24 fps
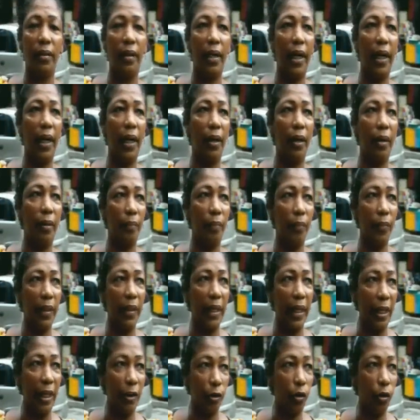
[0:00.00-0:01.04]
eh,
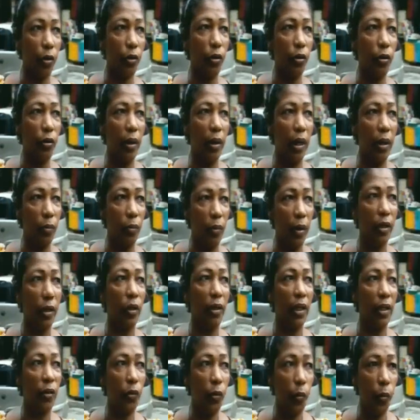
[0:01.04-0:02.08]
retorno al lugar
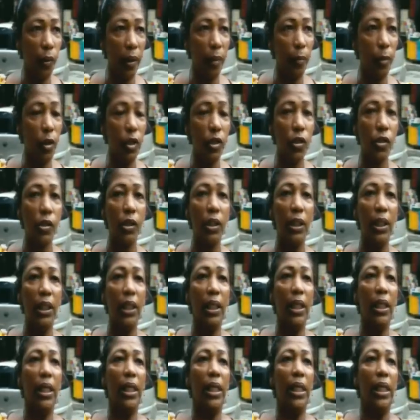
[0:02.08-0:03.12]
donde estuvimos
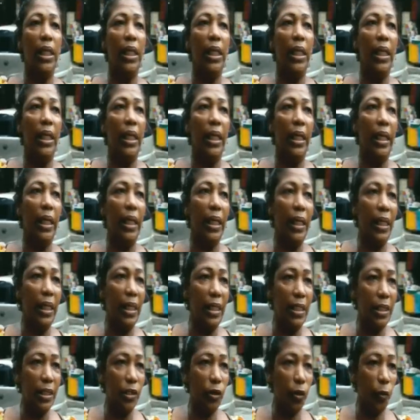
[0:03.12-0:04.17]

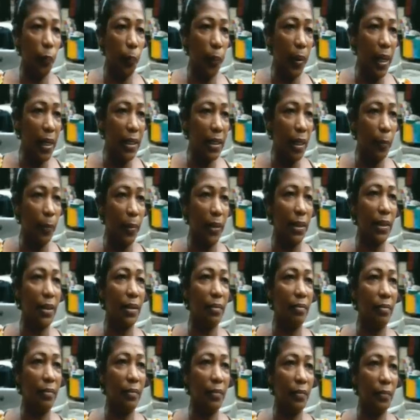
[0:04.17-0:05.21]
y sorpresa,
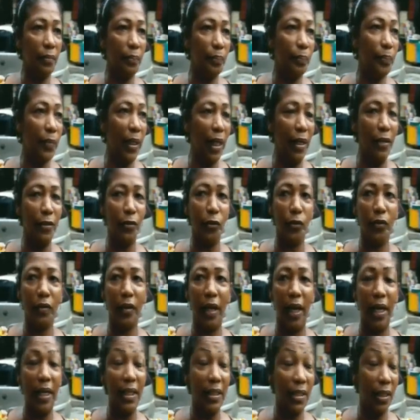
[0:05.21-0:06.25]
pues
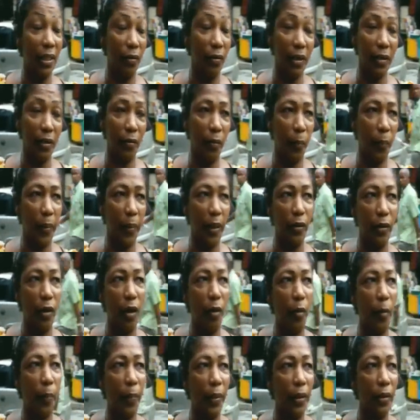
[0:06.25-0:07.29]
el celular se me perdió,
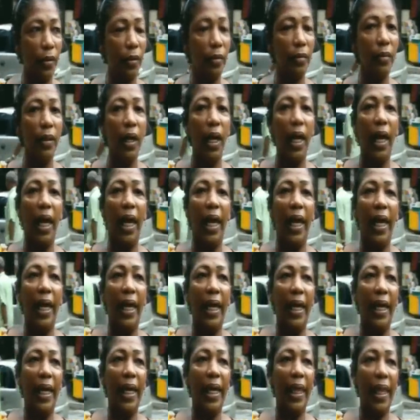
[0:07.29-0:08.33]
se me perdió.
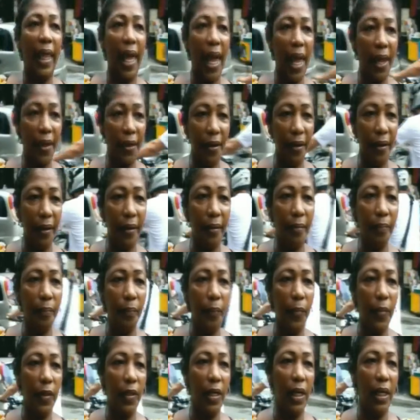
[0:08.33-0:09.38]
Y de allí
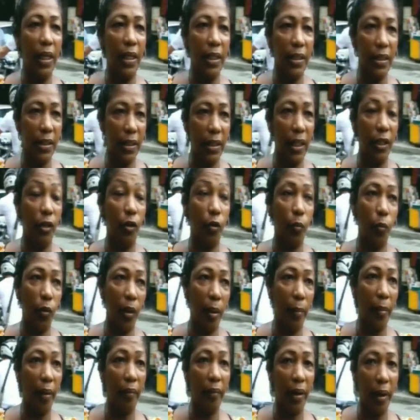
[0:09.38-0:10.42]
el señor muy
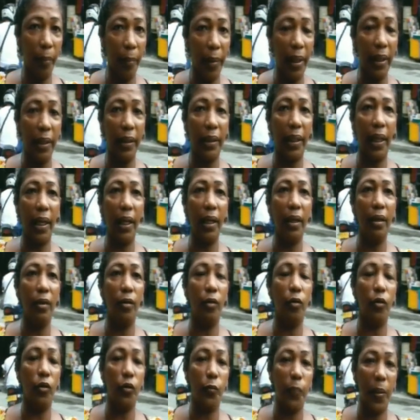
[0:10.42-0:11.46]
amablemente
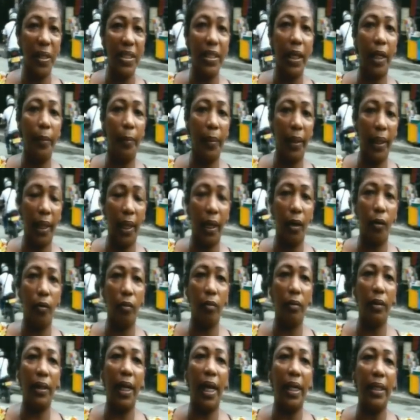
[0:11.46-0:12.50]
nos pasa el
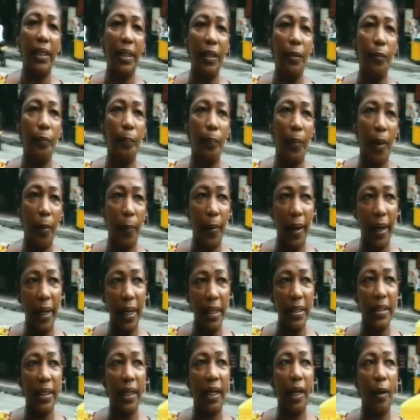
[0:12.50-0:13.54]
video y allí
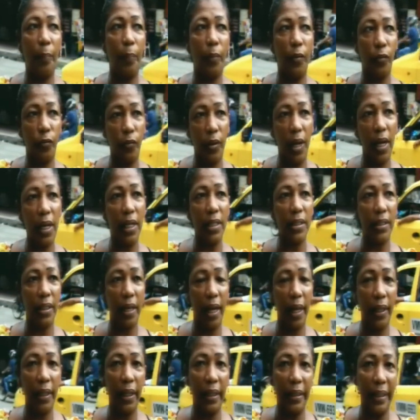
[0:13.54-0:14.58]
aparecen las personas que
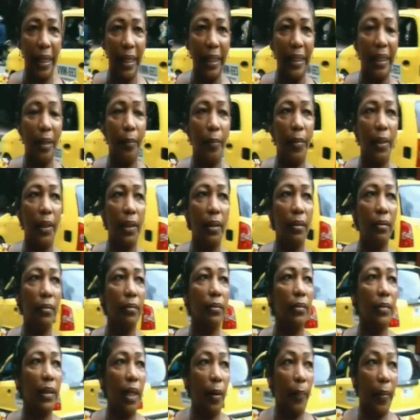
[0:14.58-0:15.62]
estaban detrás de mí,
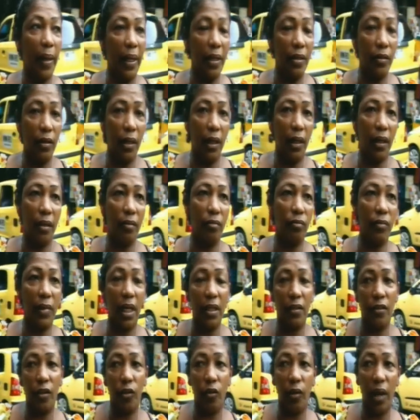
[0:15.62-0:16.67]
que aparece
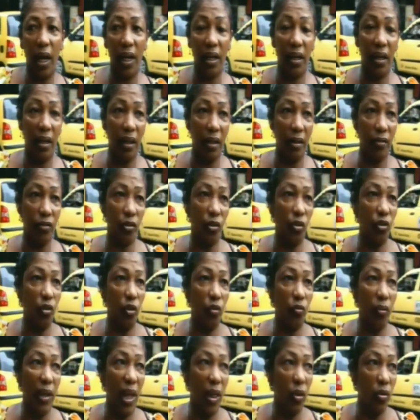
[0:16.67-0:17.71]
una señora que son
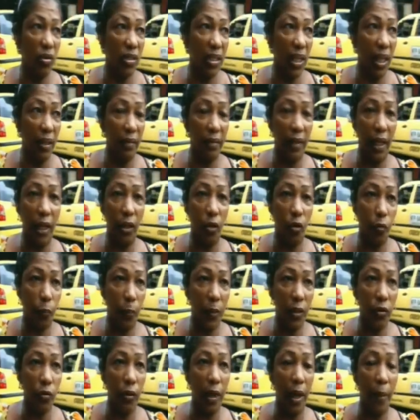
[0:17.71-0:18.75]
una docente y dos
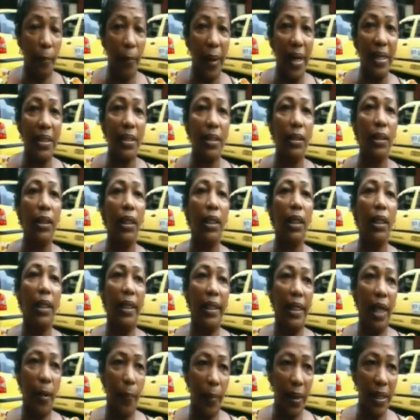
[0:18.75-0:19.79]
personas más,
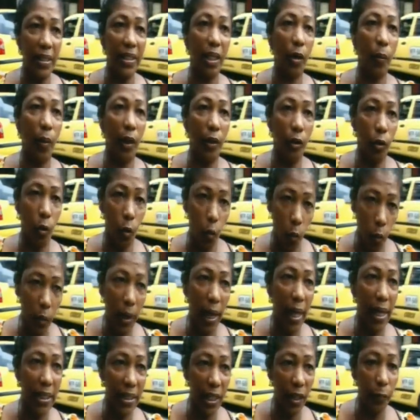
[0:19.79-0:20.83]
y aparece cuando
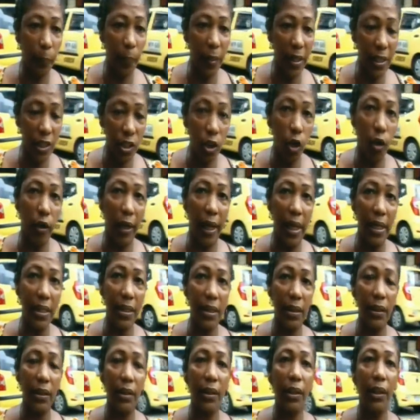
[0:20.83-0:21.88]
una de esas
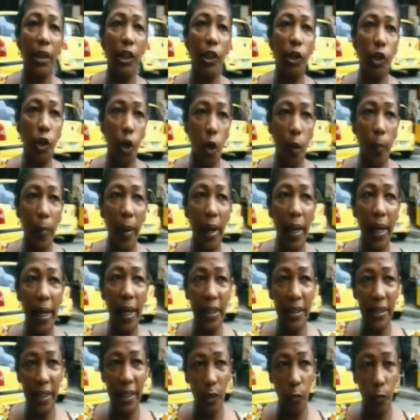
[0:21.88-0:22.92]
personas toma
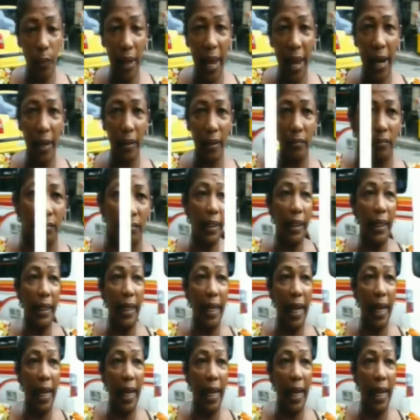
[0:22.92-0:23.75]
el celular. Y